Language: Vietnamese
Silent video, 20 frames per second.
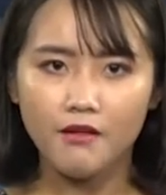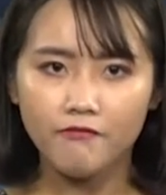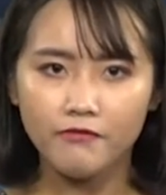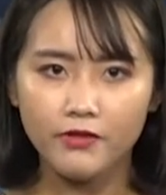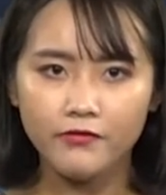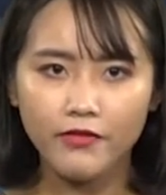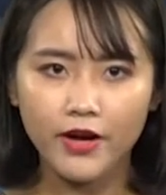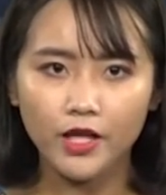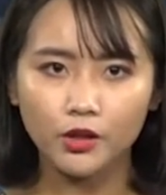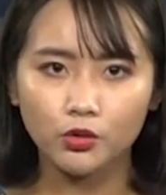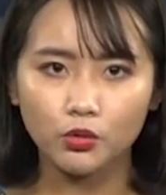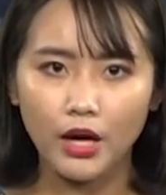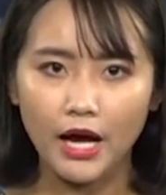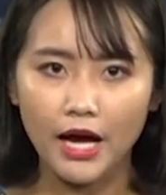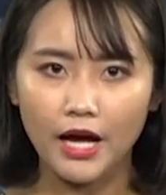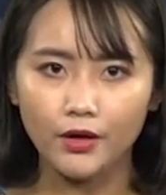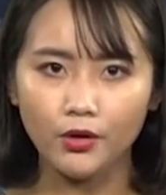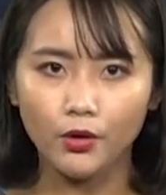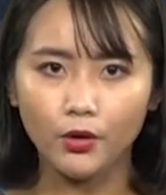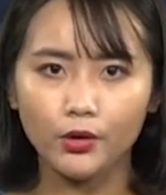Vì vậy, tòa
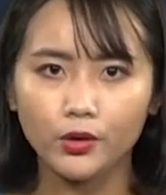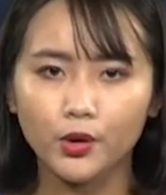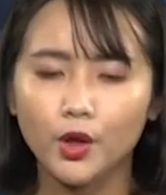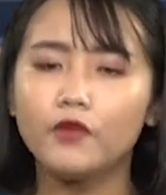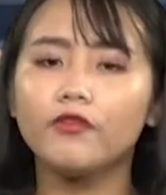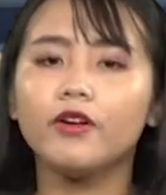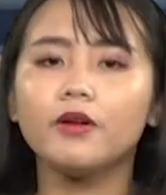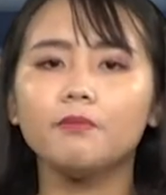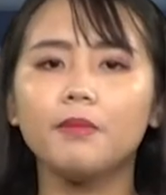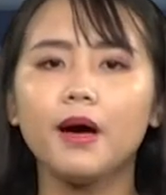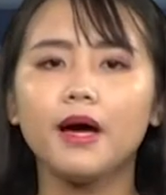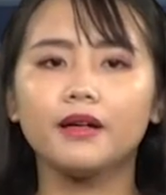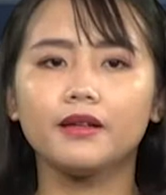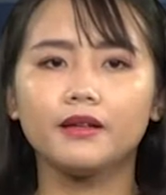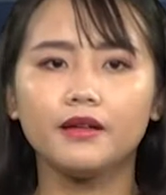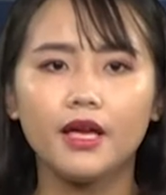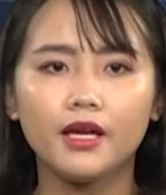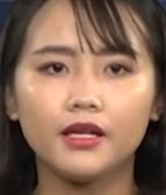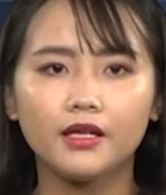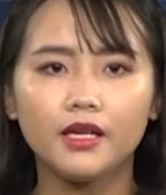Hà Nội có văn bản
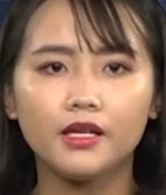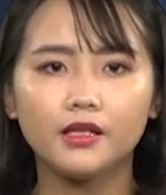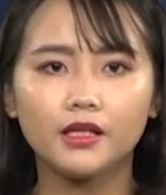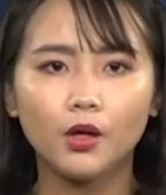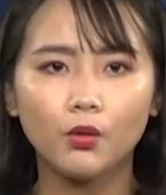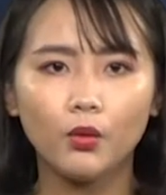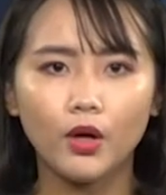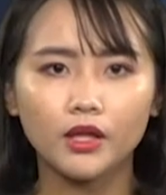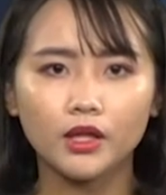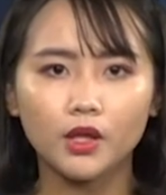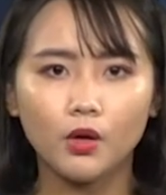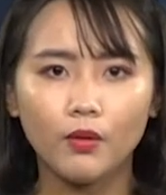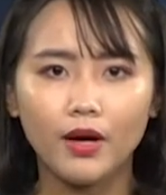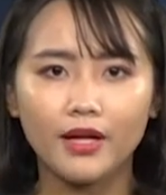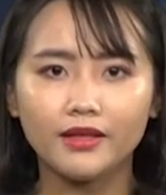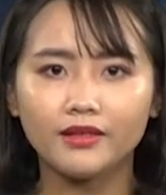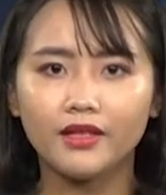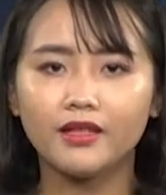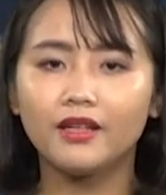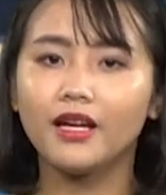đề nghị cơ quan công an
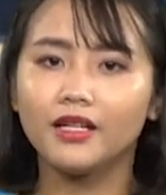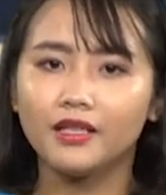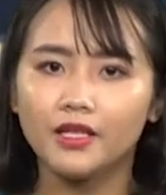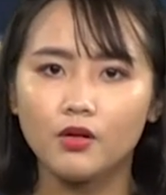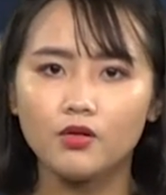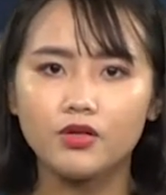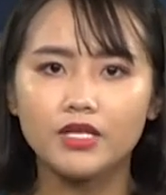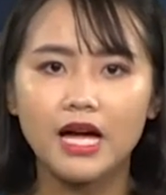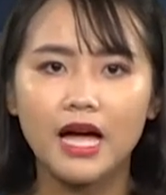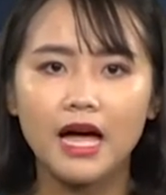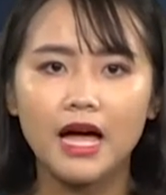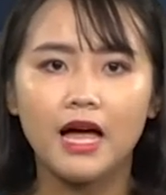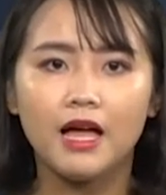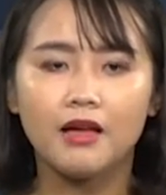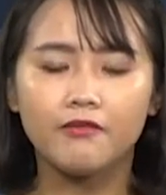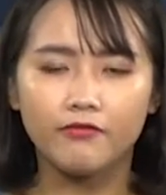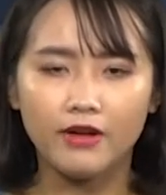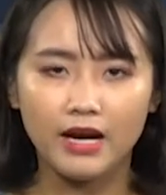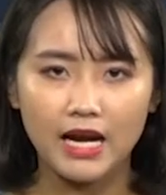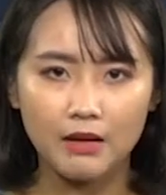tiến hành điều tra
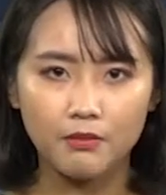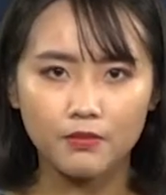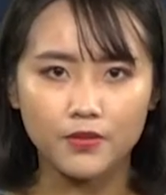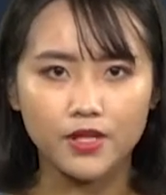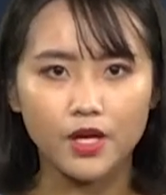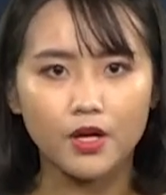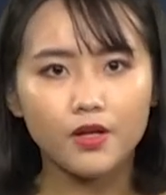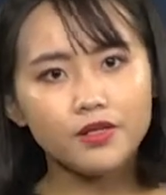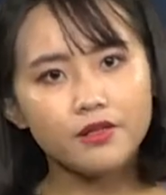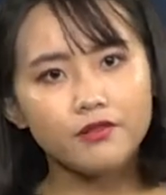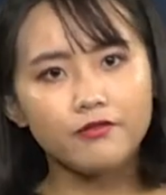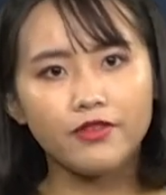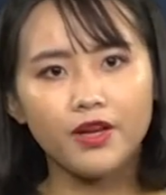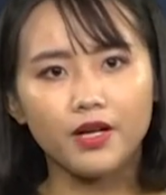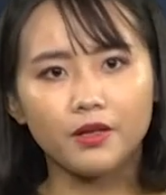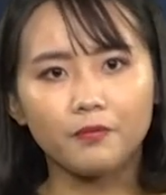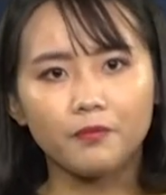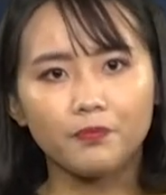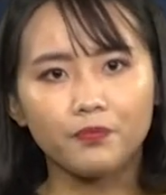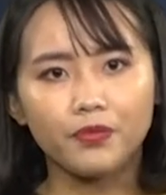và làm rõ sự việc.
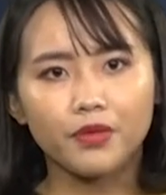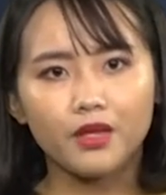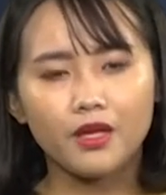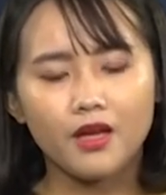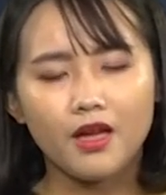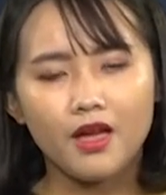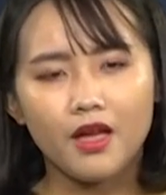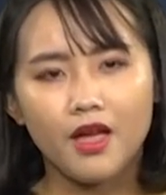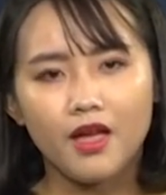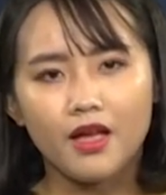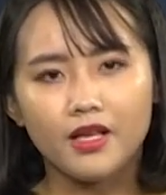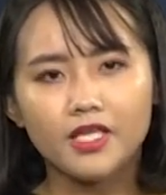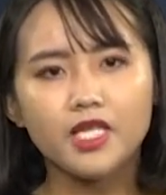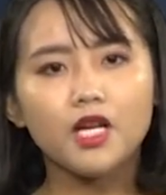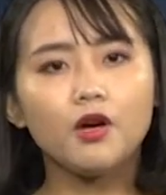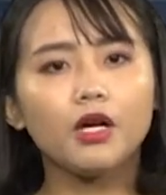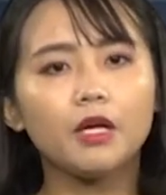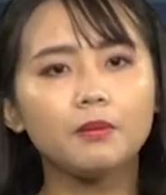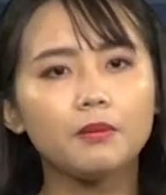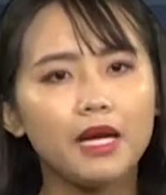
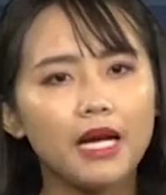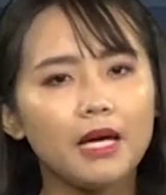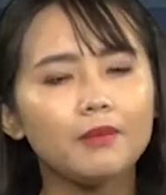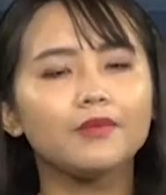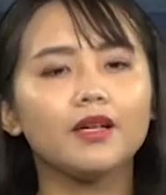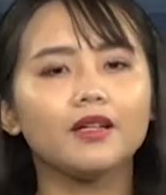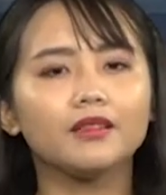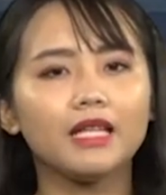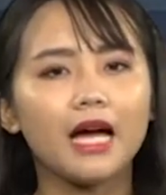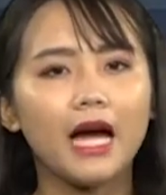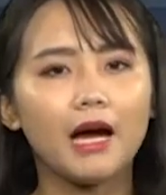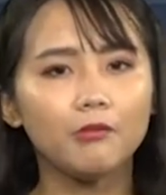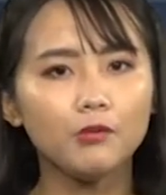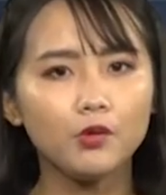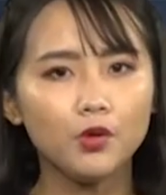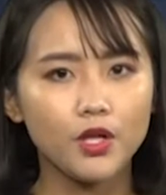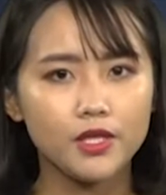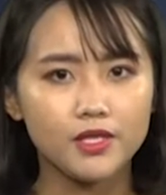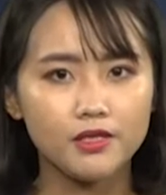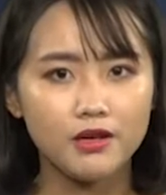Chiều ngày 15 tháng 8,
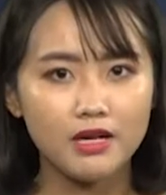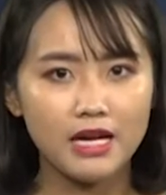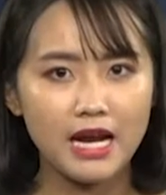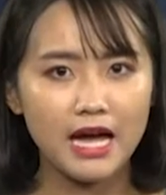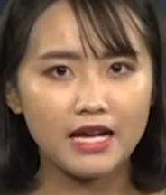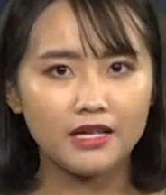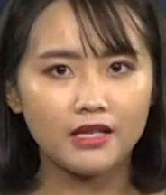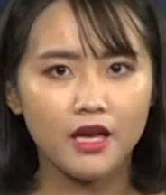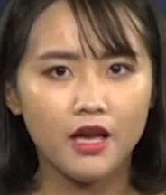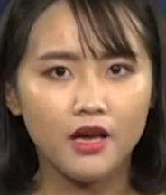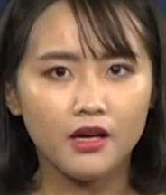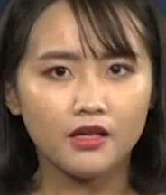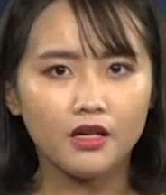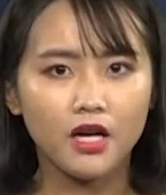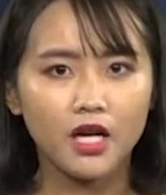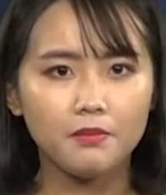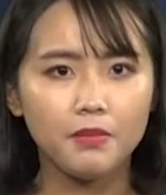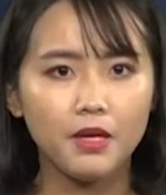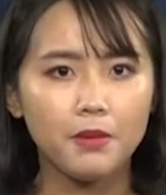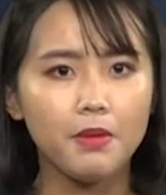luật sư Lan,
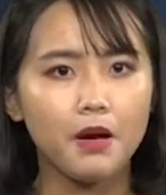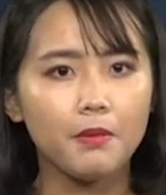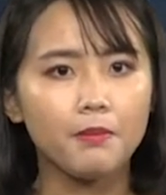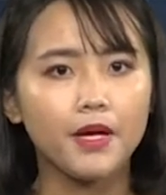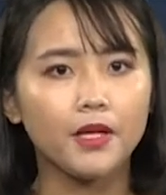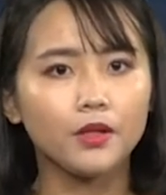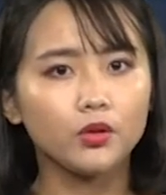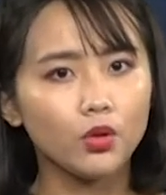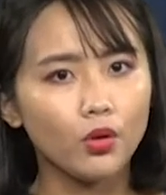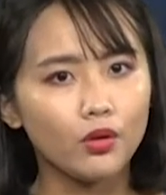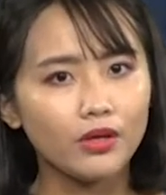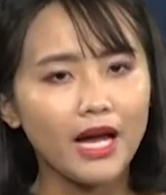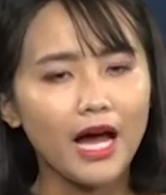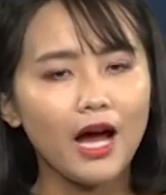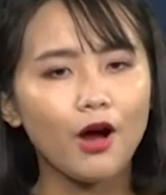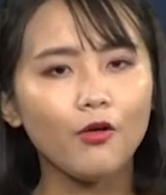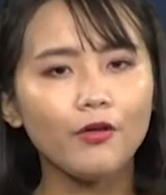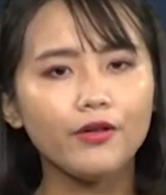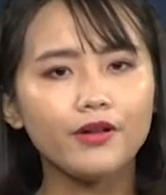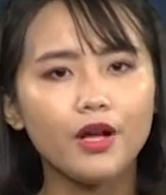người bị bà Bình tố
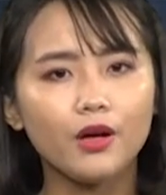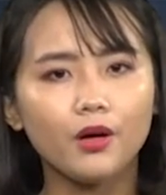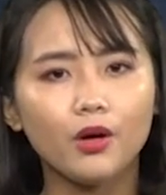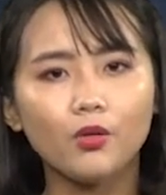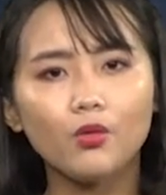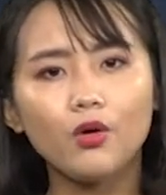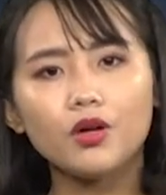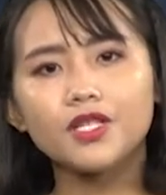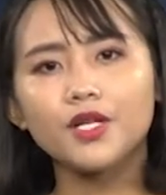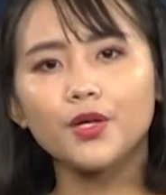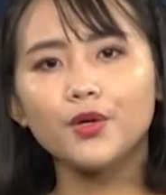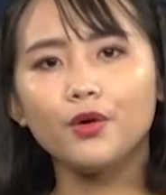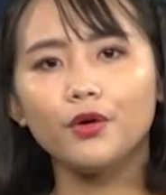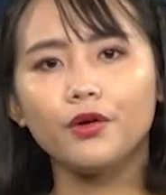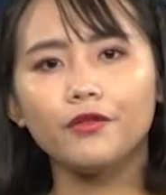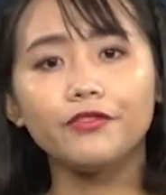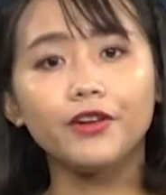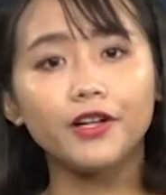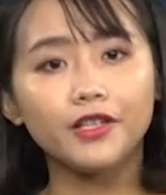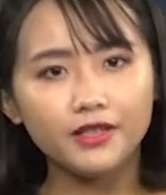cáo, đã có cuộc trao đổi
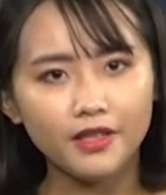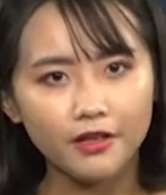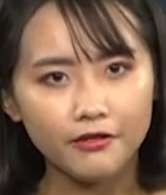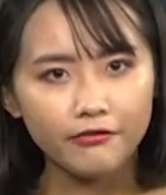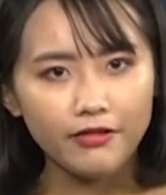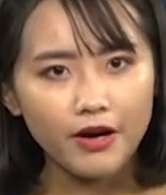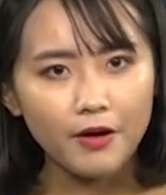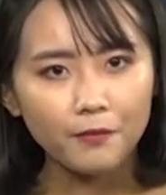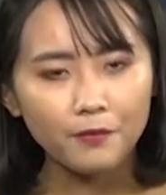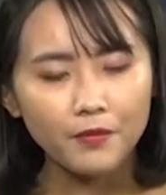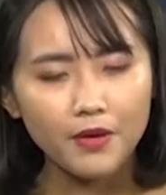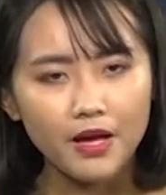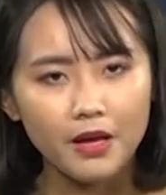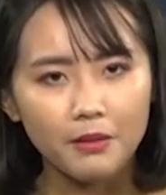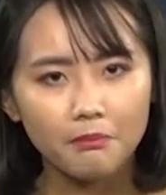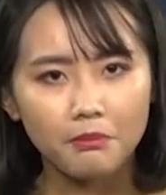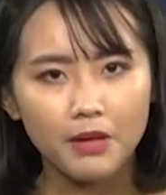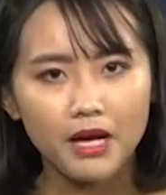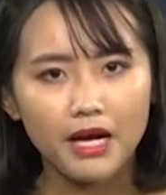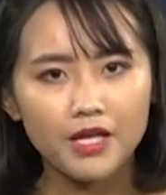với Tiền Phong.
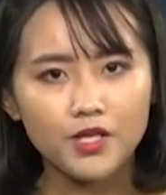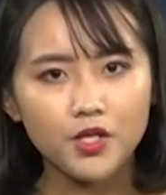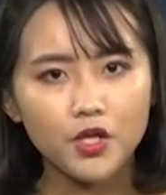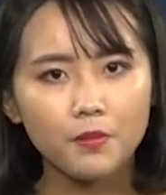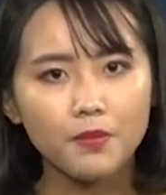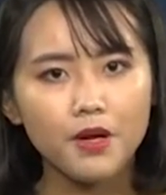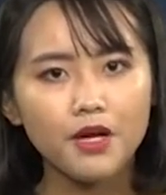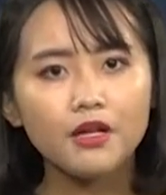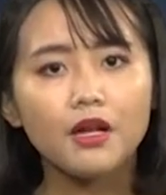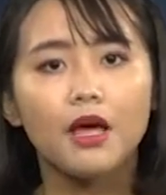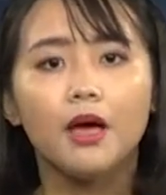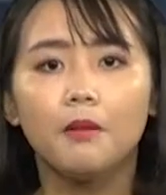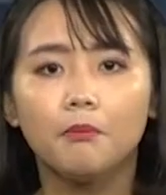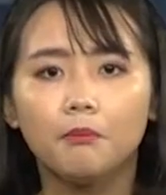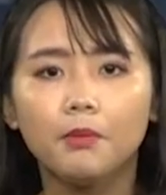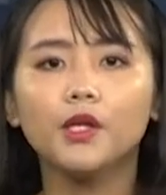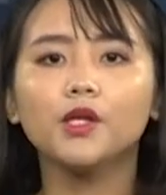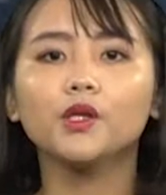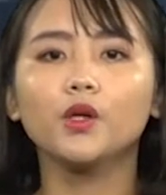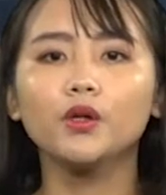Bà Lan cho biết
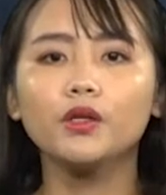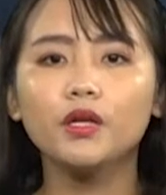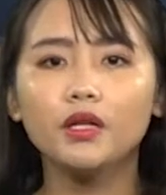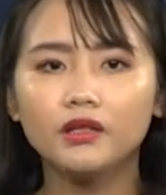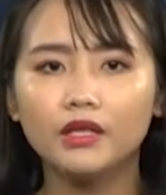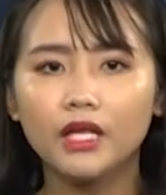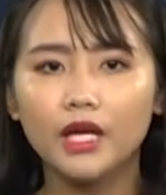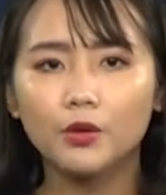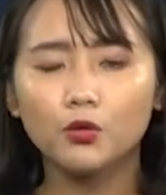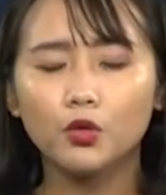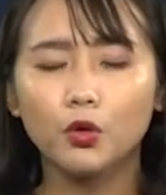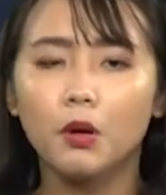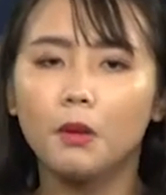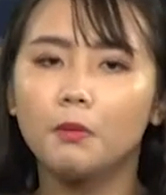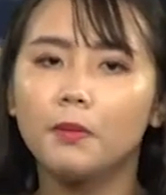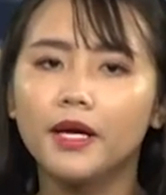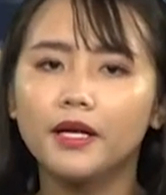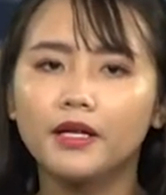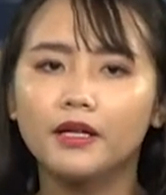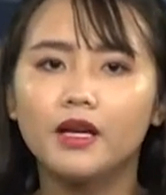mình có nhận tiền của bà
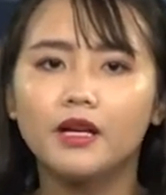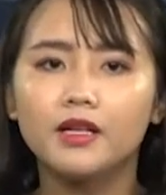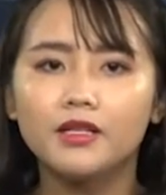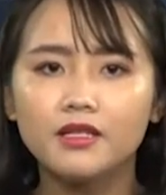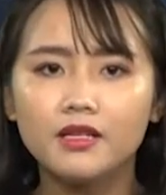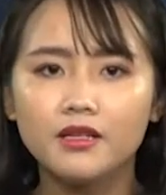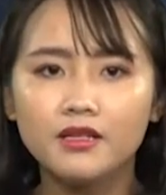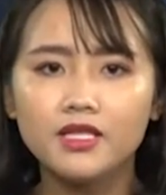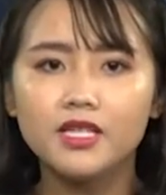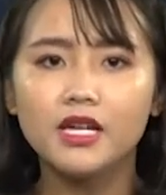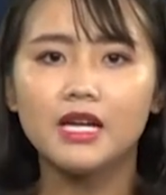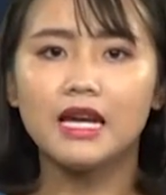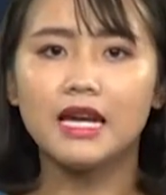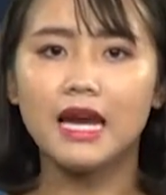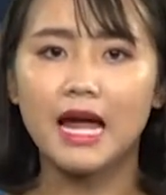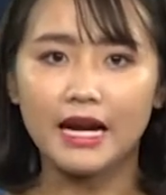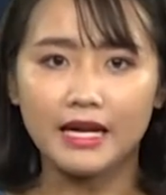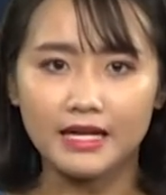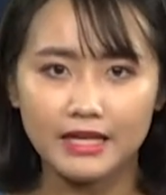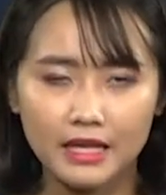Bình nhưng chỉ
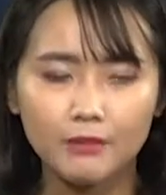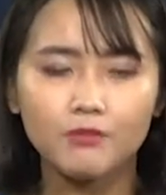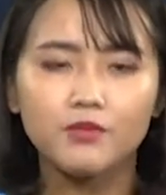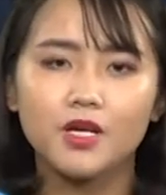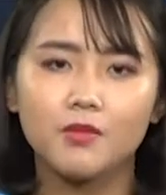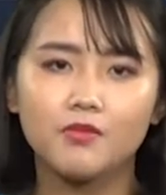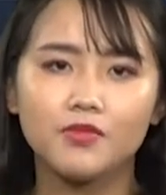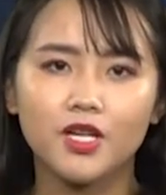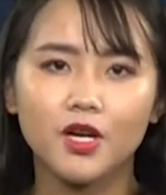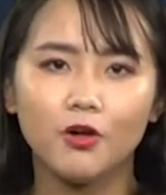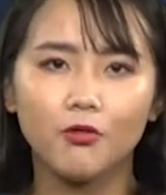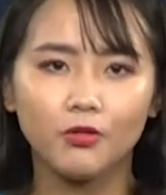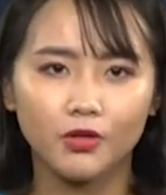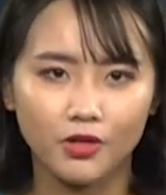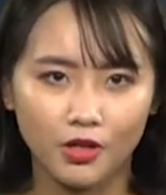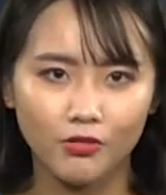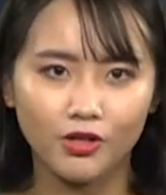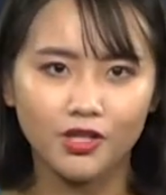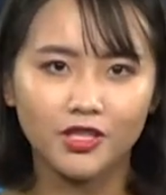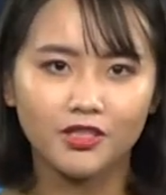là 500 triệu,
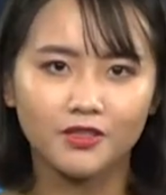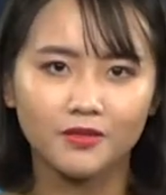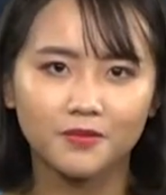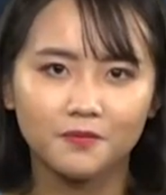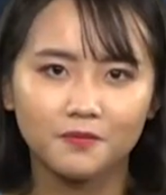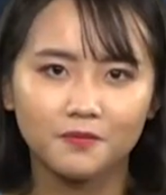không hơn.